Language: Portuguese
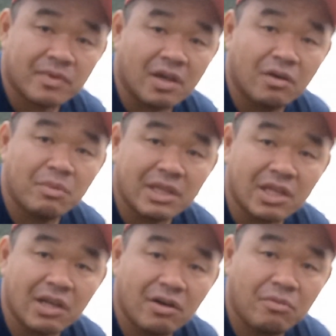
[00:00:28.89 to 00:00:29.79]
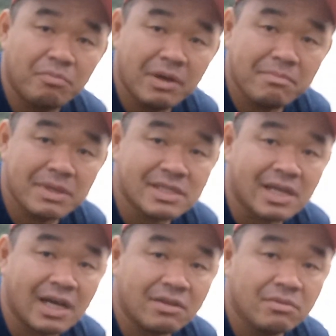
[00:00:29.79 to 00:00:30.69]
É um material bem
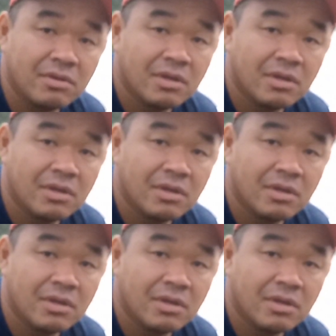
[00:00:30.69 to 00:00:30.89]
pesado